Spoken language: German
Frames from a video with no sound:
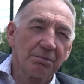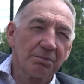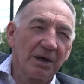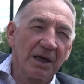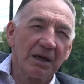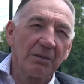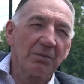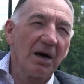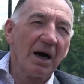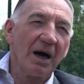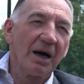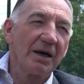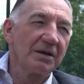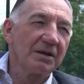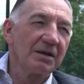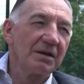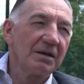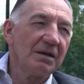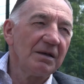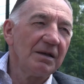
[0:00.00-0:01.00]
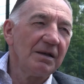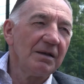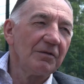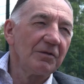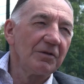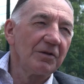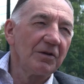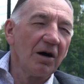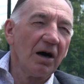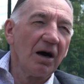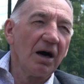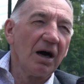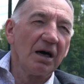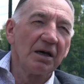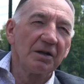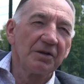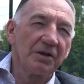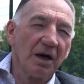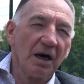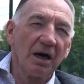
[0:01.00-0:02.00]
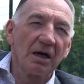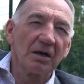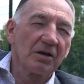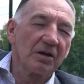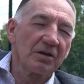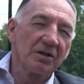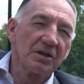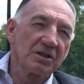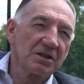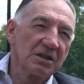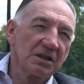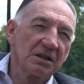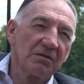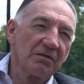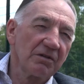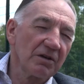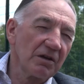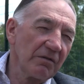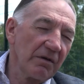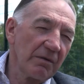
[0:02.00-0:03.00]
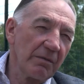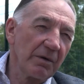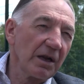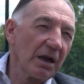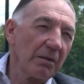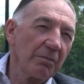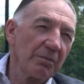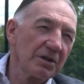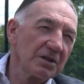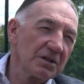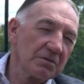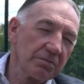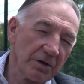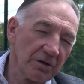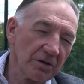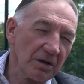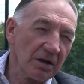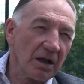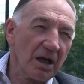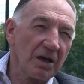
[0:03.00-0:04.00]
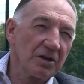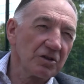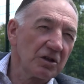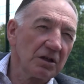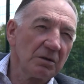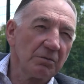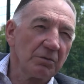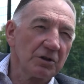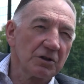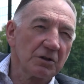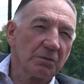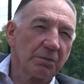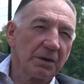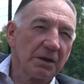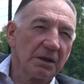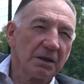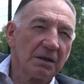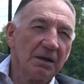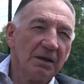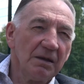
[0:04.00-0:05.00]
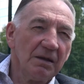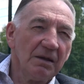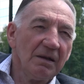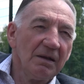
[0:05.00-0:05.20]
Bremer. Jokerrolle vielleicht. Ja, da könnte sie, oder wenn man dann mit zwei oder drei Stürmern spielt.